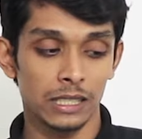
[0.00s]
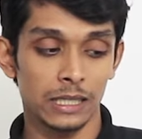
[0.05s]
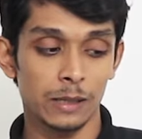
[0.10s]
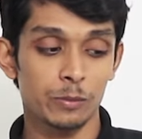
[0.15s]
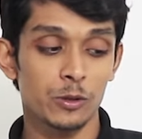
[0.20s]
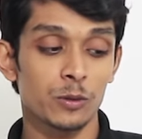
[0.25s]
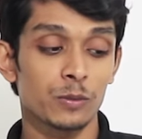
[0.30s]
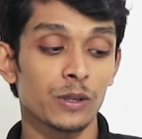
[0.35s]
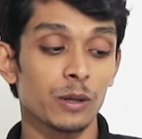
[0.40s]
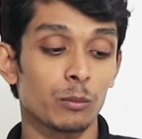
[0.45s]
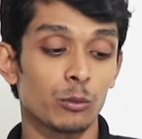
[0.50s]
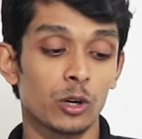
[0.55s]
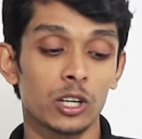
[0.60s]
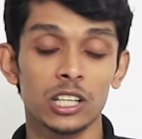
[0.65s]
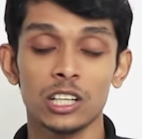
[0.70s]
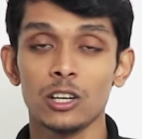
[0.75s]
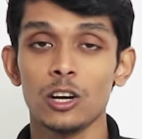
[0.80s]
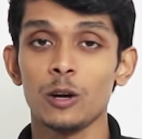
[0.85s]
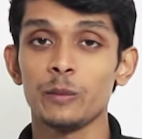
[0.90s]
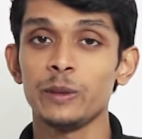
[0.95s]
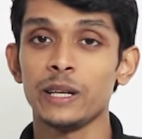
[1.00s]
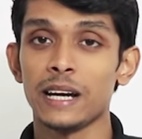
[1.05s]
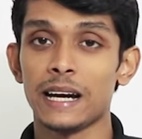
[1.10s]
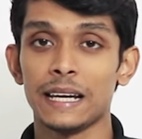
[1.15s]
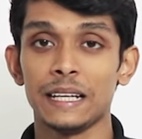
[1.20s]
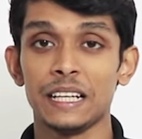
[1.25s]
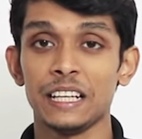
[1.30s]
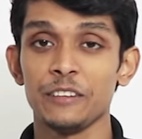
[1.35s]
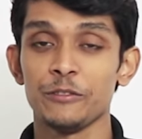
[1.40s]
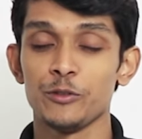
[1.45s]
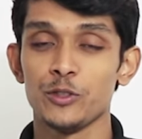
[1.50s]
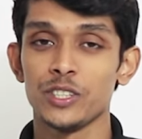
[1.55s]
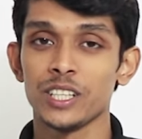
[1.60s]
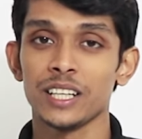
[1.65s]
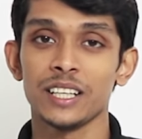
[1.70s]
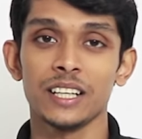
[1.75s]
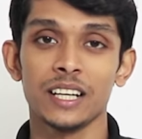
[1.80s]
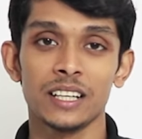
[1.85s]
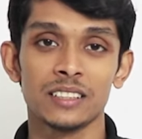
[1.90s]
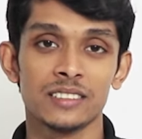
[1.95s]
ল্যাপটপটির মডেল হবে আইলাইভ
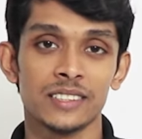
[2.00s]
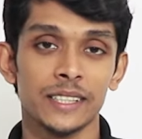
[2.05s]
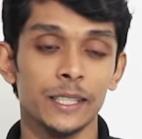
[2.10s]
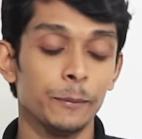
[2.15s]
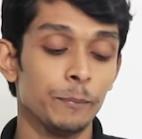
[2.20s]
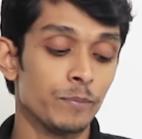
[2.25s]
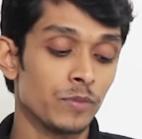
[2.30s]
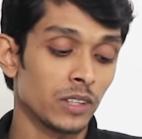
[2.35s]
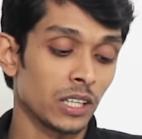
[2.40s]
জেড এয়ার থ্রি